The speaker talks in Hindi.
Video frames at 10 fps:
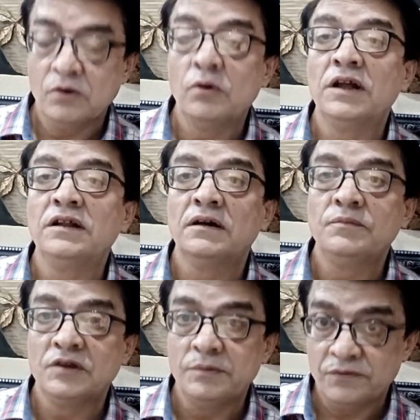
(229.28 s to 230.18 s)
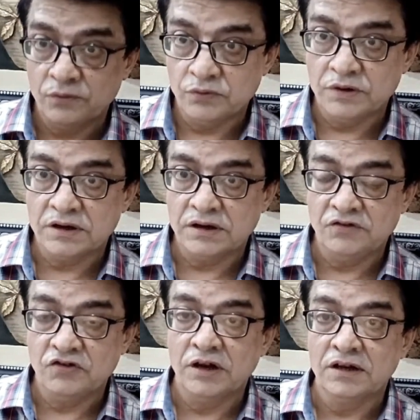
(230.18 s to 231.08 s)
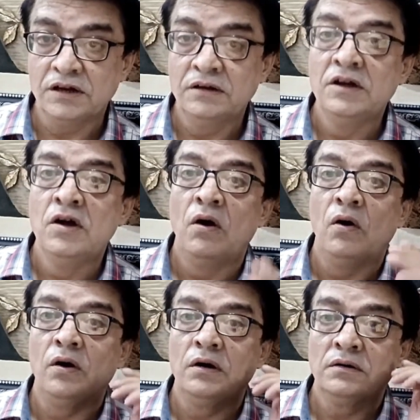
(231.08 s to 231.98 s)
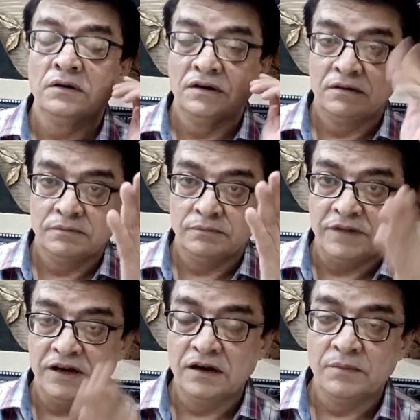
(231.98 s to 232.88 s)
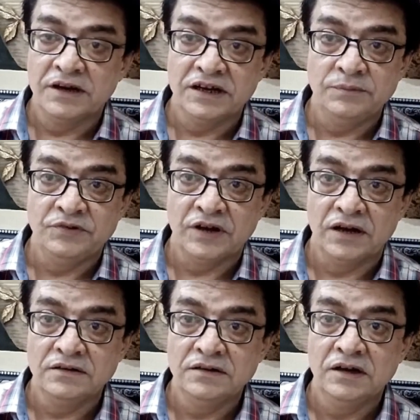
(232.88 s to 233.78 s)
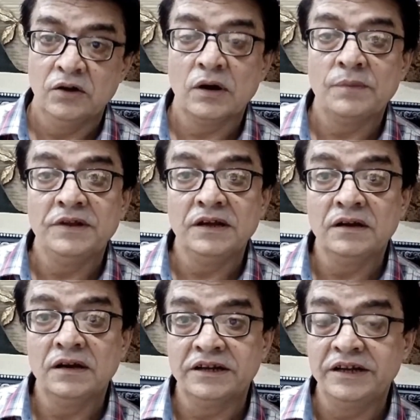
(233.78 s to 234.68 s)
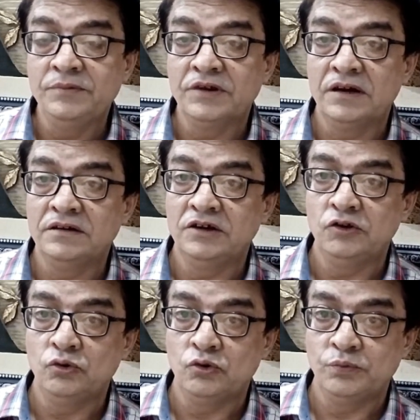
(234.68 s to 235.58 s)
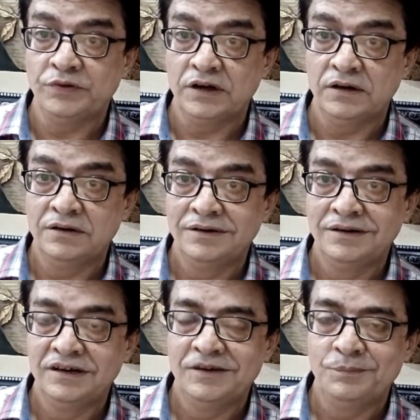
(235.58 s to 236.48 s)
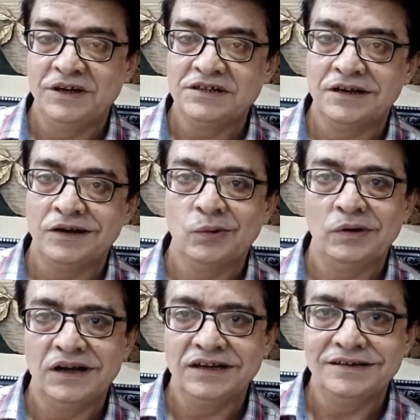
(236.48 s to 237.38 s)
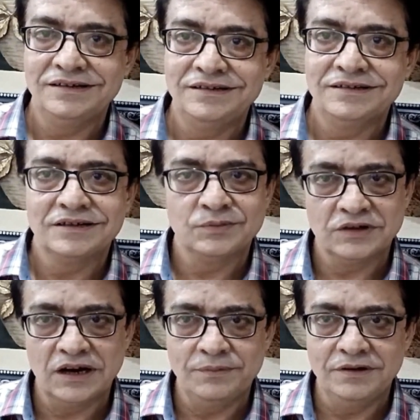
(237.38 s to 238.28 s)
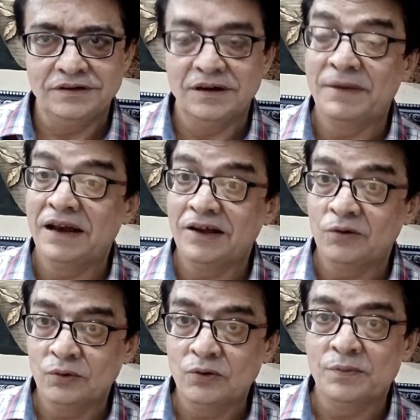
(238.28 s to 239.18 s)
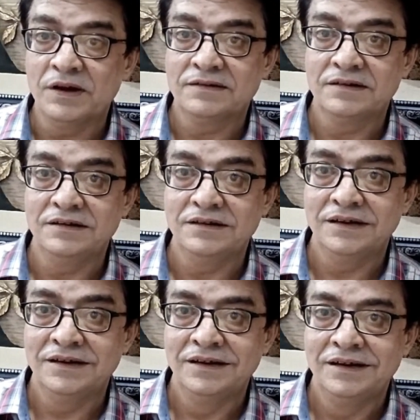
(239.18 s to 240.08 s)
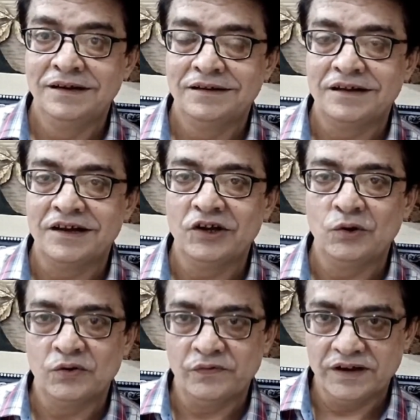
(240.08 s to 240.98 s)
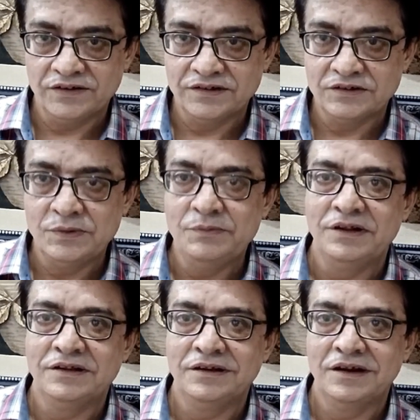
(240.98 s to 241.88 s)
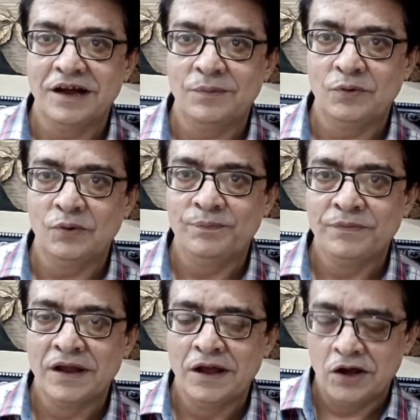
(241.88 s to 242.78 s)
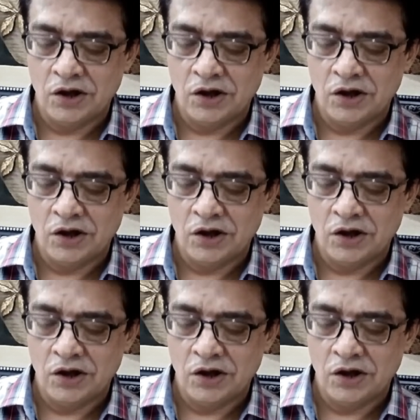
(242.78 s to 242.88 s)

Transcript: अल्लाह पाक औलाद गम से महफूज रखे इन और मेरा नाम हकीम शाह नज़ीर है और आप देख रहे हैं हकीम शाह नज़ीर यूट्यूब चैनल मेरे चैनल को लाइक कीजिए सब्सक्राइब कीजिए बेल आइकॉन को प्रेस कीजिए ताकि नोटिफिकेशन भी मिलती रहें आपको